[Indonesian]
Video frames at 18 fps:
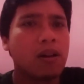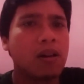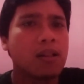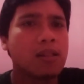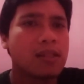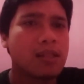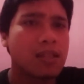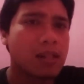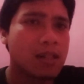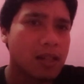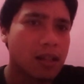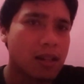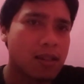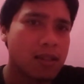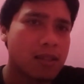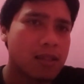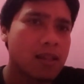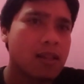
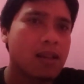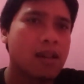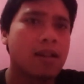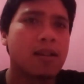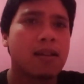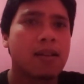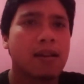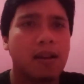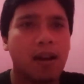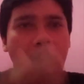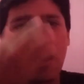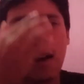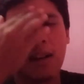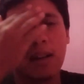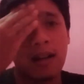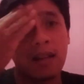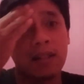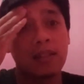Sirnarasa
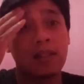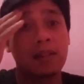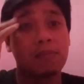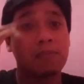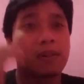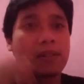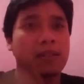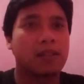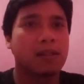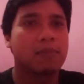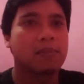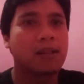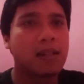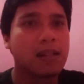angkatan pertama.